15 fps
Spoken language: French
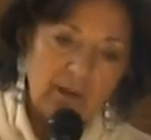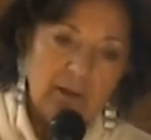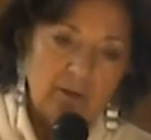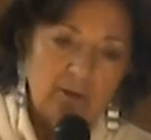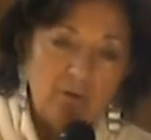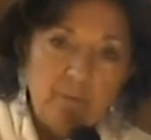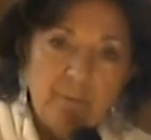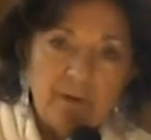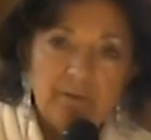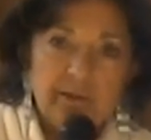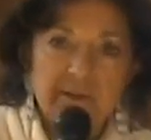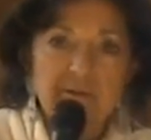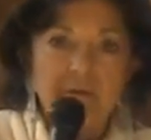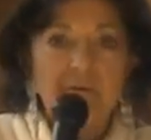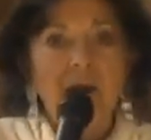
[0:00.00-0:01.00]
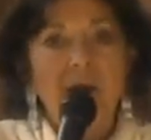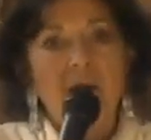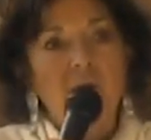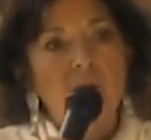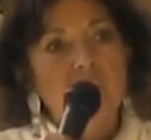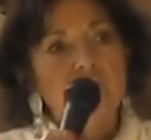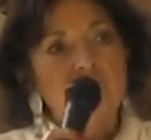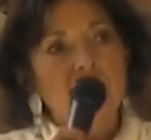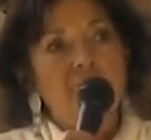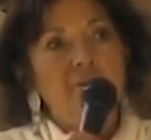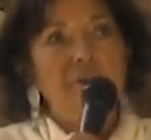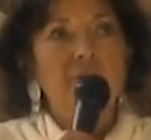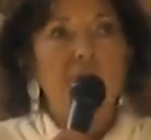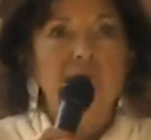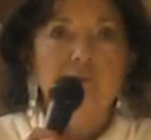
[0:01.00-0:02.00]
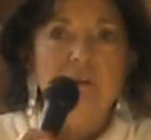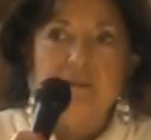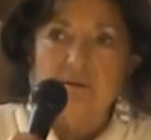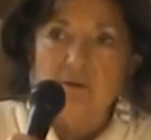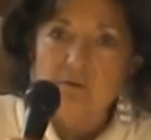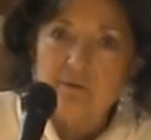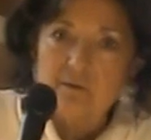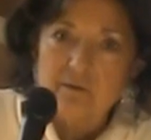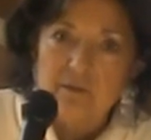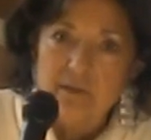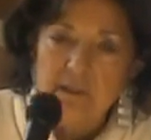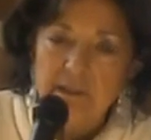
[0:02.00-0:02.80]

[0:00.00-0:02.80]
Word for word: Quand le pervers s'en va, euh, on s'envole dans tous les sens.